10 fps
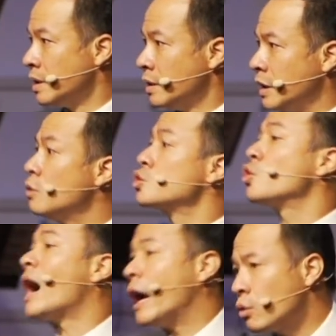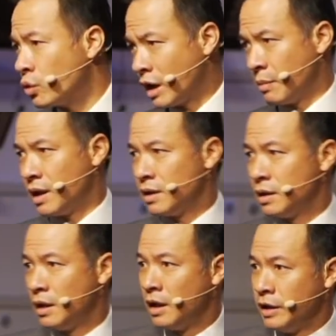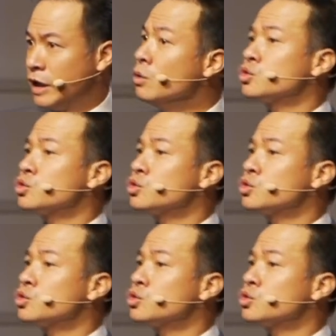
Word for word: 你跟我说骸骨干嘛？你跟我